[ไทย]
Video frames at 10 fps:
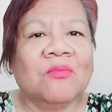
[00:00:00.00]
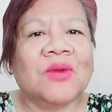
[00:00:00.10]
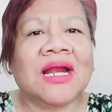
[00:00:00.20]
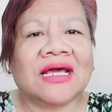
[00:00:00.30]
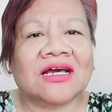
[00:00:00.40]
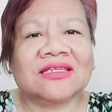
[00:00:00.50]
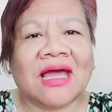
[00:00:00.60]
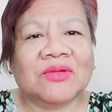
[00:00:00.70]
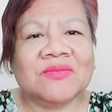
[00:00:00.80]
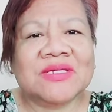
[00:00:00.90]
เมื่อไหร่ก็
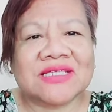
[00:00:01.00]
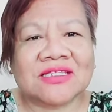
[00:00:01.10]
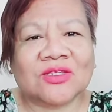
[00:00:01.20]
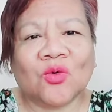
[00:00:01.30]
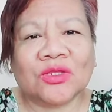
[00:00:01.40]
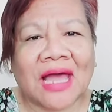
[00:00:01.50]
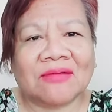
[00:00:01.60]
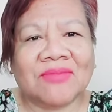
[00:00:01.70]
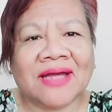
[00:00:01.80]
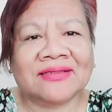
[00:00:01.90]
ตามที่มีศัตรูต่า
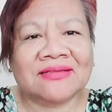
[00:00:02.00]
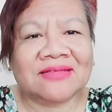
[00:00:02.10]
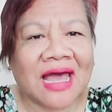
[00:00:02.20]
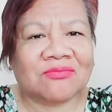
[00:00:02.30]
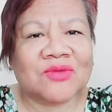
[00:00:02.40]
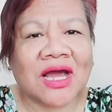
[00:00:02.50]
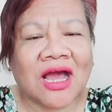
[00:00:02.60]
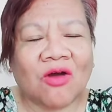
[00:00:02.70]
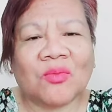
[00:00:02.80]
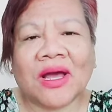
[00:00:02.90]
งพันต่างเมือง
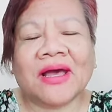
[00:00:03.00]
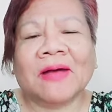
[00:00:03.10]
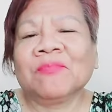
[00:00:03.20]
เข้ามา